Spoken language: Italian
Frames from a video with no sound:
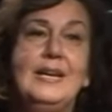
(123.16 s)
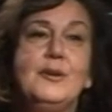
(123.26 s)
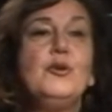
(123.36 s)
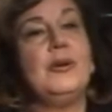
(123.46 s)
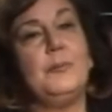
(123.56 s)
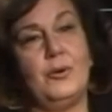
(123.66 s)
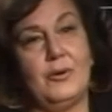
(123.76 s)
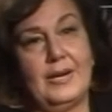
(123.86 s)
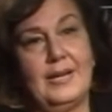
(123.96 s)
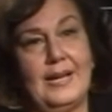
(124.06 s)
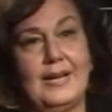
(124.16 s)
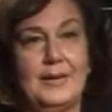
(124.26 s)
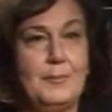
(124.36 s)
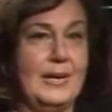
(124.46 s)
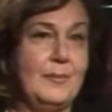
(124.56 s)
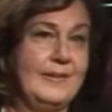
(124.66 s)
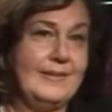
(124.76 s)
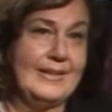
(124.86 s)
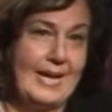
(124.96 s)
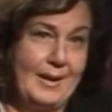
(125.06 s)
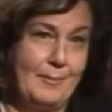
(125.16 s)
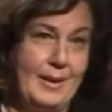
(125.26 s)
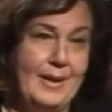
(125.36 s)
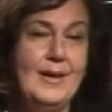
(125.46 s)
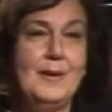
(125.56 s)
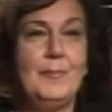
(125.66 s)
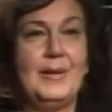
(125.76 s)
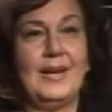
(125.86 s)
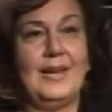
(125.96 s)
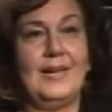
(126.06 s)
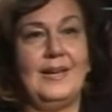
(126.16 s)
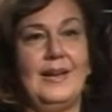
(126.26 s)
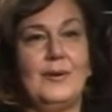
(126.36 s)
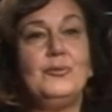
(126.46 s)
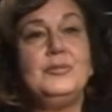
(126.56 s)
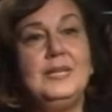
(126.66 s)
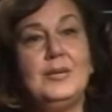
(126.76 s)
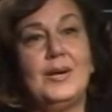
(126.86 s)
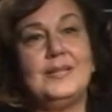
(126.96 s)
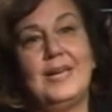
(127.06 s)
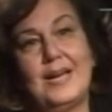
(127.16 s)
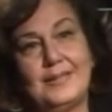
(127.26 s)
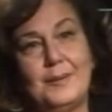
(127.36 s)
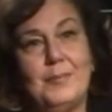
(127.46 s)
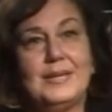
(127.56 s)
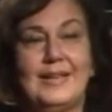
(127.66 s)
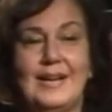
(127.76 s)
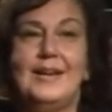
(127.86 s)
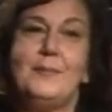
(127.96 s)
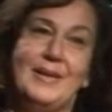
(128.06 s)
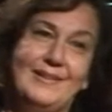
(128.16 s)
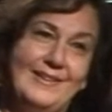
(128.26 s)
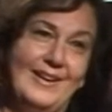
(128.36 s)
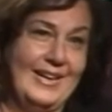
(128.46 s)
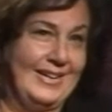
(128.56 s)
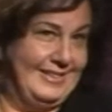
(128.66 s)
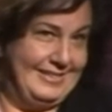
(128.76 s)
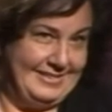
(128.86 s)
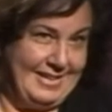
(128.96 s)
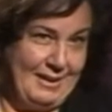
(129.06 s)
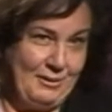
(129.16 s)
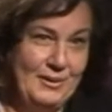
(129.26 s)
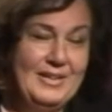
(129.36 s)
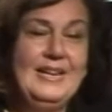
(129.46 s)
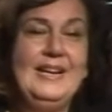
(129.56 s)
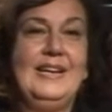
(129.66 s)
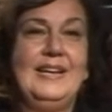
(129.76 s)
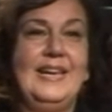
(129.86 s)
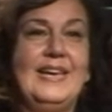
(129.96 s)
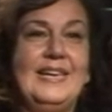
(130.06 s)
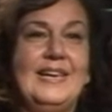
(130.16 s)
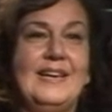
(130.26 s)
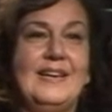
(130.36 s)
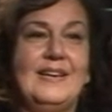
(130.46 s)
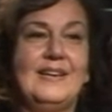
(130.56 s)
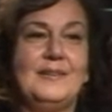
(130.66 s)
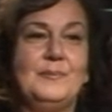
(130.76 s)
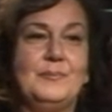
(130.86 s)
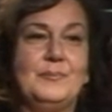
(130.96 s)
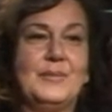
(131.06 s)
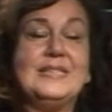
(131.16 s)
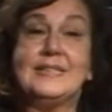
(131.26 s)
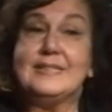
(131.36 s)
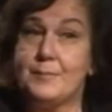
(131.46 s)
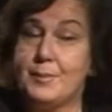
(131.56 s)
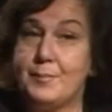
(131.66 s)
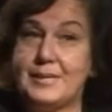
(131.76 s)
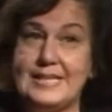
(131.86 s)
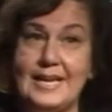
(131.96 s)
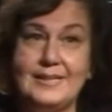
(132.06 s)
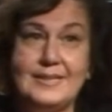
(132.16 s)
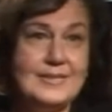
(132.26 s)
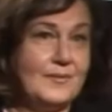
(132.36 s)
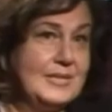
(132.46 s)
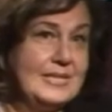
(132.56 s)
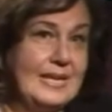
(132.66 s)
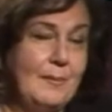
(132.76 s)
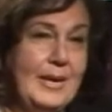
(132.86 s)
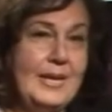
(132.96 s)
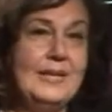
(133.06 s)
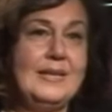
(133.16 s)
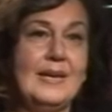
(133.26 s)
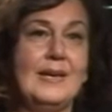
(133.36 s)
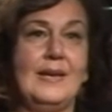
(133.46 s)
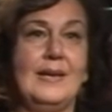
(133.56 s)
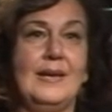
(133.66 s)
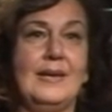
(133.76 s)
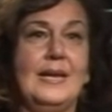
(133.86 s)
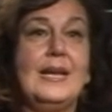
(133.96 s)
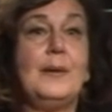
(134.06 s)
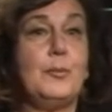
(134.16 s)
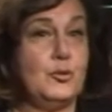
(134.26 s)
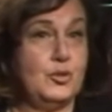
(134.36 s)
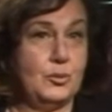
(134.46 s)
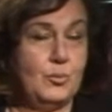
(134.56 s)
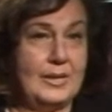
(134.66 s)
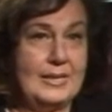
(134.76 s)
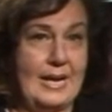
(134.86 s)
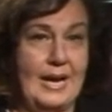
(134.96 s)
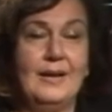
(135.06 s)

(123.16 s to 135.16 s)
non amore anche per Lamezia Terme, per la continua diatriba tra Lamezia e Catanzaro. Lei eh, è stata sempre presente sia fisicamente eh, che nella progettualità,